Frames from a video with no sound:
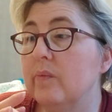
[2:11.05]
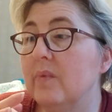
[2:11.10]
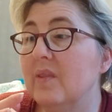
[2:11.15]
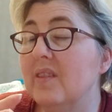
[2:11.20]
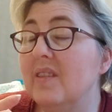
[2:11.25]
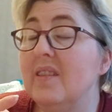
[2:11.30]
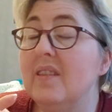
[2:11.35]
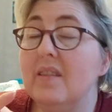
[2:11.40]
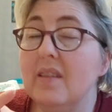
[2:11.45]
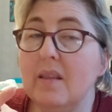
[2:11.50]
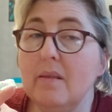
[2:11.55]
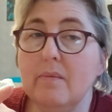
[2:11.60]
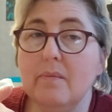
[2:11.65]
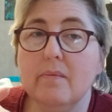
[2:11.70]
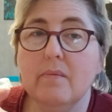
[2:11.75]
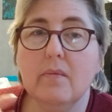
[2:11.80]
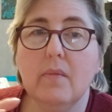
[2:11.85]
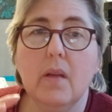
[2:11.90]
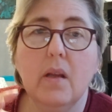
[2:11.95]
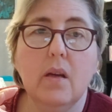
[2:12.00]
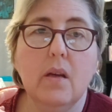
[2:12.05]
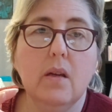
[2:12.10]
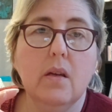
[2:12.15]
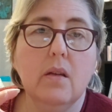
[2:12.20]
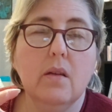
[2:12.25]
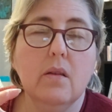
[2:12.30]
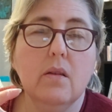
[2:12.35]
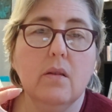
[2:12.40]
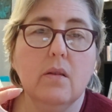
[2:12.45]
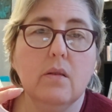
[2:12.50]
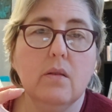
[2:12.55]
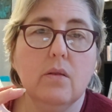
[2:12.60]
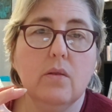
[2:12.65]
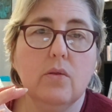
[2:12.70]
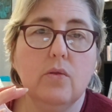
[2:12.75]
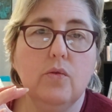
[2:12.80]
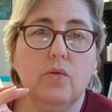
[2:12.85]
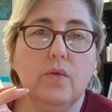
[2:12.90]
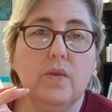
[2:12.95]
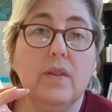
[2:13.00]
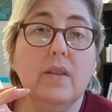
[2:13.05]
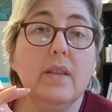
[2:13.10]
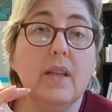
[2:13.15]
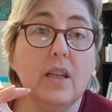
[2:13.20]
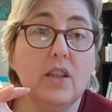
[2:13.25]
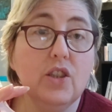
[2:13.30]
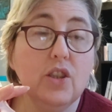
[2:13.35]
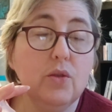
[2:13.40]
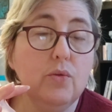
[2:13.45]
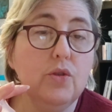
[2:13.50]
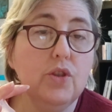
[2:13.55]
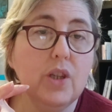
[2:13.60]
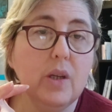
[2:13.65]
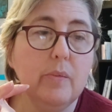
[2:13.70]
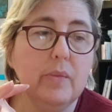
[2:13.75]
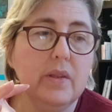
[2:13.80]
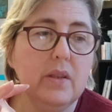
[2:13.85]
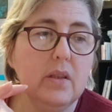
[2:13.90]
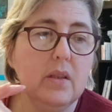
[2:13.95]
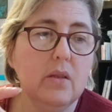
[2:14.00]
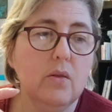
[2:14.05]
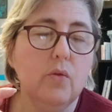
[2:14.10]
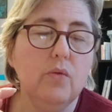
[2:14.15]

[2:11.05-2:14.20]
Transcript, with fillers: idées du vintage et du Chabi.